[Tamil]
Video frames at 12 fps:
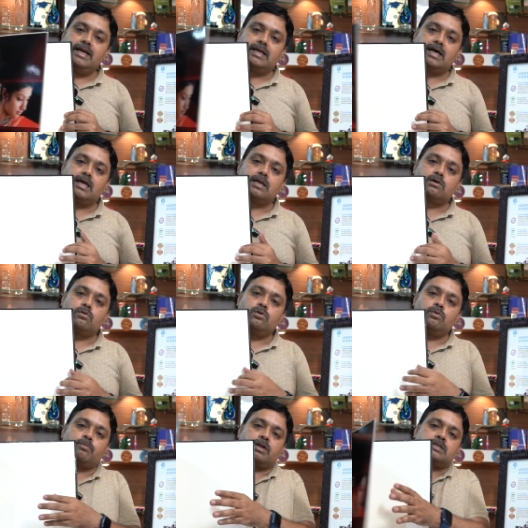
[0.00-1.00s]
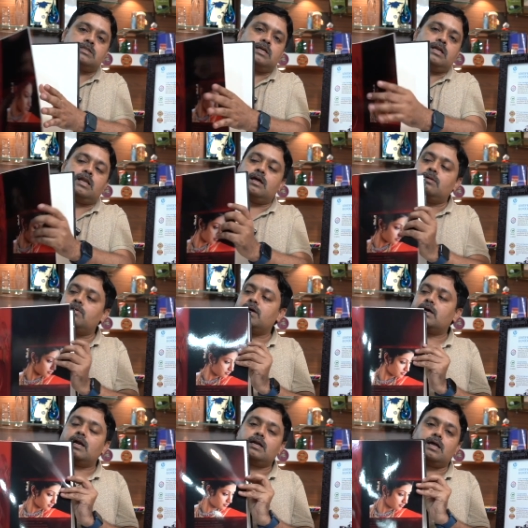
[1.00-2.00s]
நீட்டாக இருக்குது ஒன்றும் பிரச்சனை
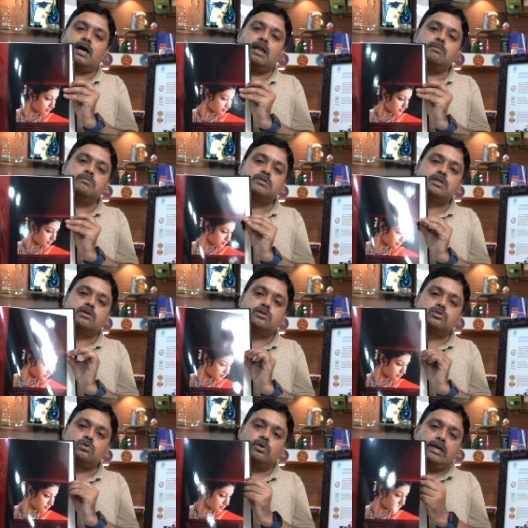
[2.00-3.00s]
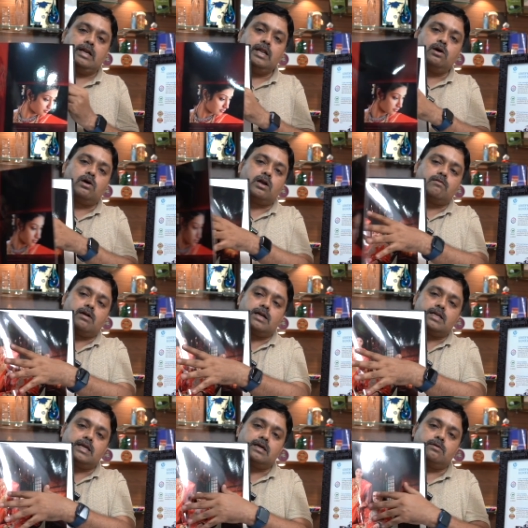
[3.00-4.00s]
இல்லாமல் கரெக்டாக ஆல்பம்ஸ் இருக்கும் ஸோ இண்டிகோ
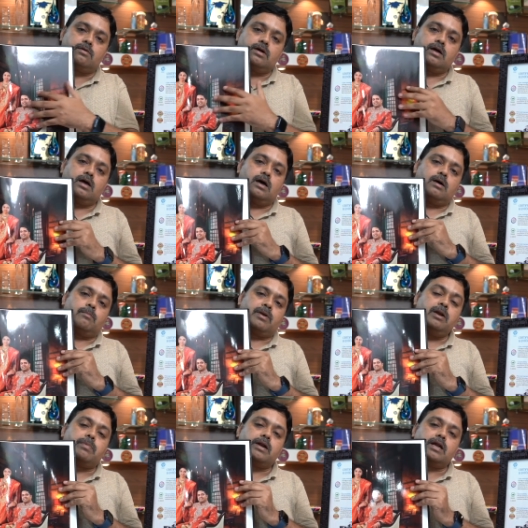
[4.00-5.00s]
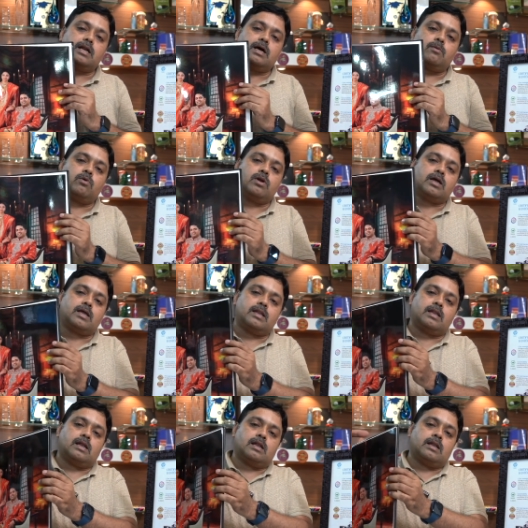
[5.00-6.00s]
அட்வான்டேஜ் நீங்கள் பிரிண்ட் பண்ணிங்கன்னா உங்களுக்கு
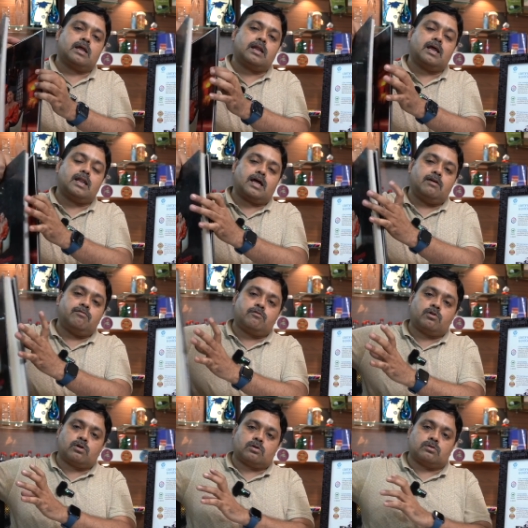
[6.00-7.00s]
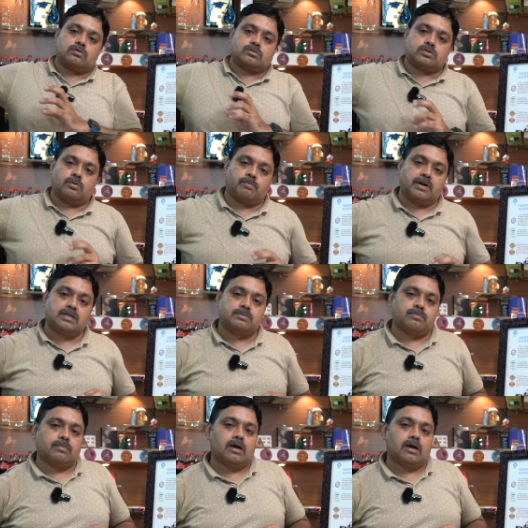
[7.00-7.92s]
நிறைய லைஃப் கொடுக்கும் ஸோ பிரிண்ட்ஸ்